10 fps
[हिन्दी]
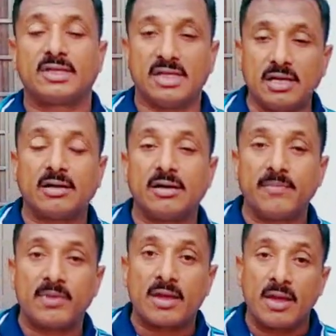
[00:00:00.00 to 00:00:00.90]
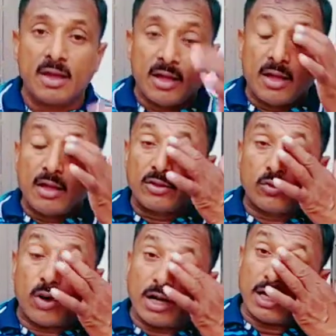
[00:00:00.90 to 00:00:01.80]
ठीक
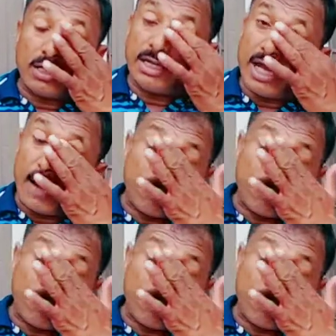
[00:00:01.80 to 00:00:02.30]
अगर ये